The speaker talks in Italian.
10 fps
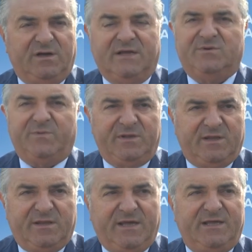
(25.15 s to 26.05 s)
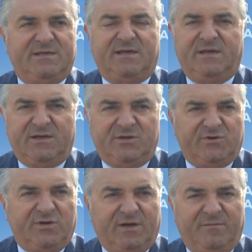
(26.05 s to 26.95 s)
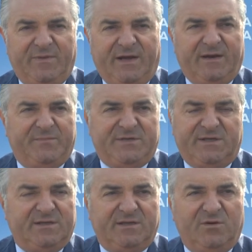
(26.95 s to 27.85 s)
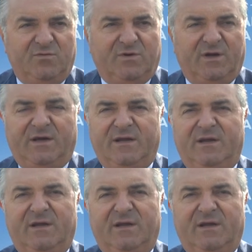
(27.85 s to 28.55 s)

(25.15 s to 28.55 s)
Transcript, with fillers: alla sovrintendenza, alla Regione Campana, al Presidente De Luca